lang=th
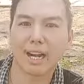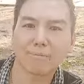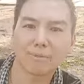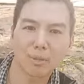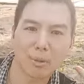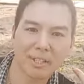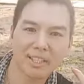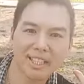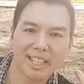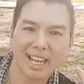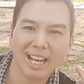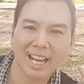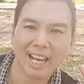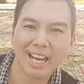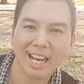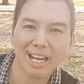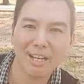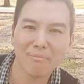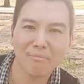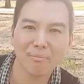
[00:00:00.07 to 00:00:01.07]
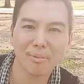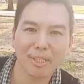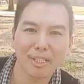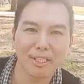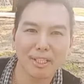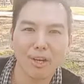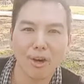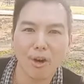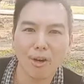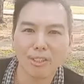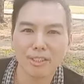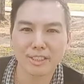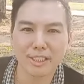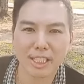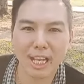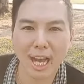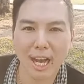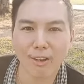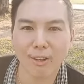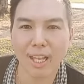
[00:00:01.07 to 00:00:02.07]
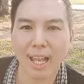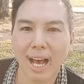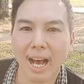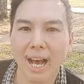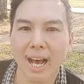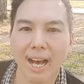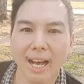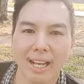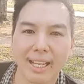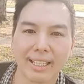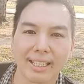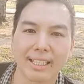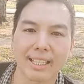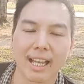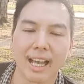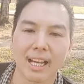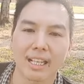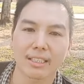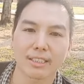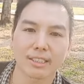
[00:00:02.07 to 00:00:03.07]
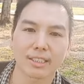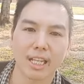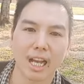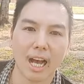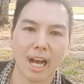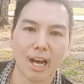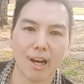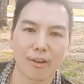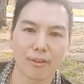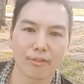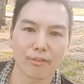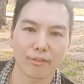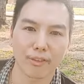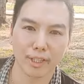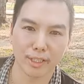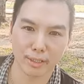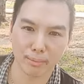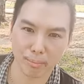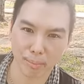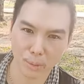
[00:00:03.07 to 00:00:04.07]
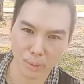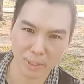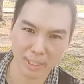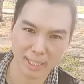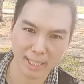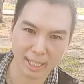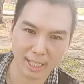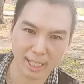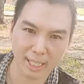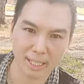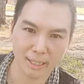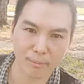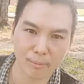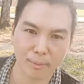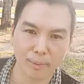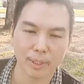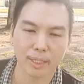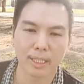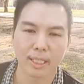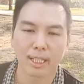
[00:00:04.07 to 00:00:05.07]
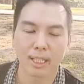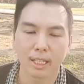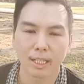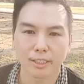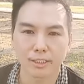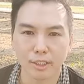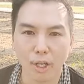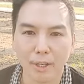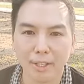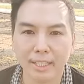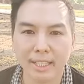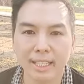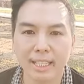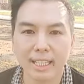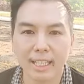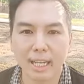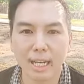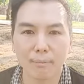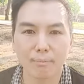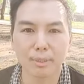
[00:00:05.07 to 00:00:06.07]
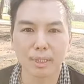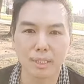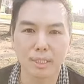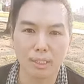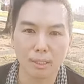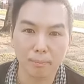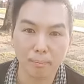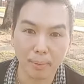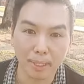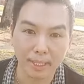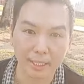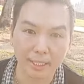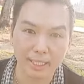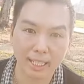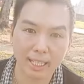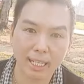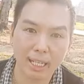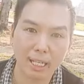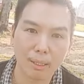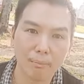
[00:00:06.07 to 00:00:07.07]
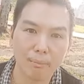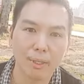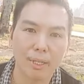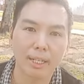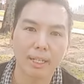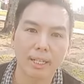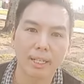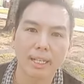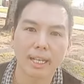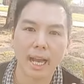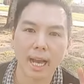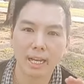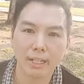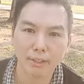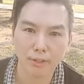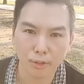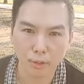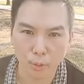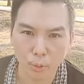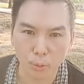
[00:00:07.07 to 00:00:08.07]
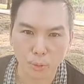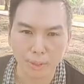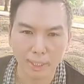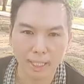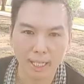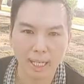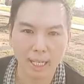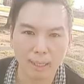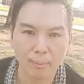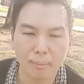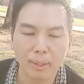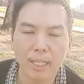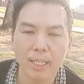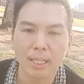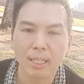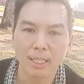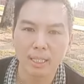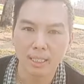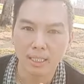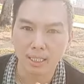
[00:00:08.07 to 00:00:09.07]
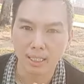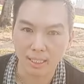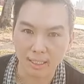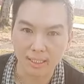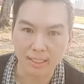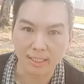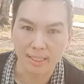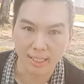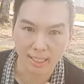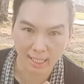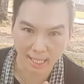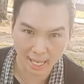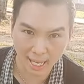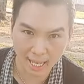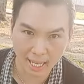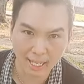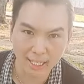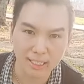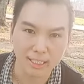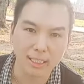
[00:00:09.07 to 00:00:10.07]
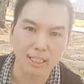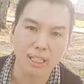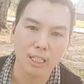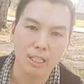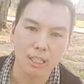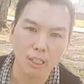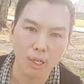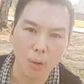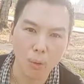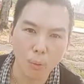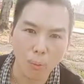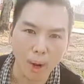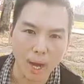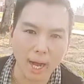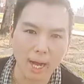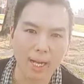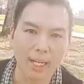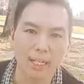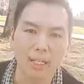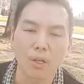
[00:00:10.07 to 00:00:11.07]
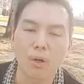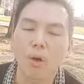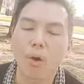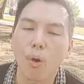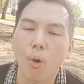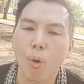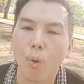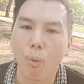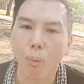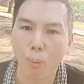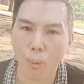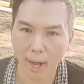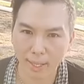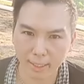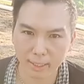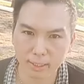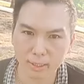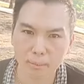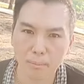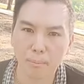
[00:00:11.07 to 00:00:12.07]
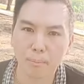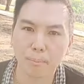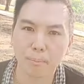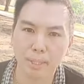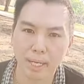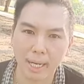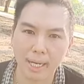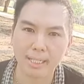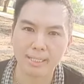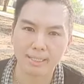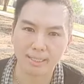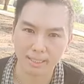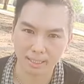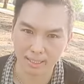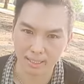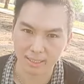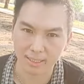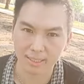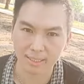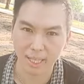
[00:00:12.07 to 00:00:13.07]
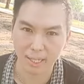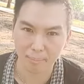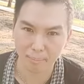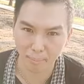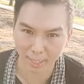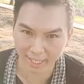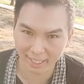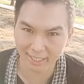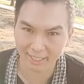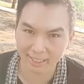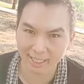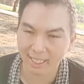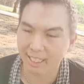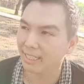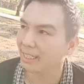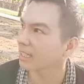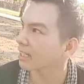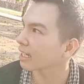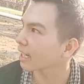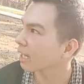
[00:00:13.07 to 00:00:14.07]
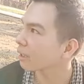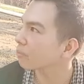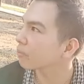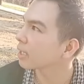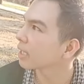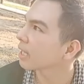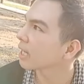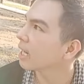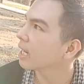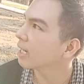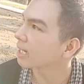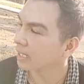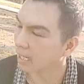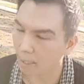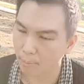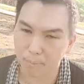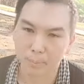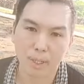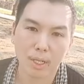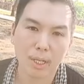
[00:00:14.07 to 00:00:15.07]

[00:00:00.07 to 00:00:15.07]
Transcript: สวัสดีครับ พี่น้องชาวไลน์และชาว Facebook ครับ ตอนนี้นะครับเสือเป่งนะครับนั่งอยู่นะครับ กลึงกลางระหว่างวัดพระศรีสันเพชรนะครับ กับ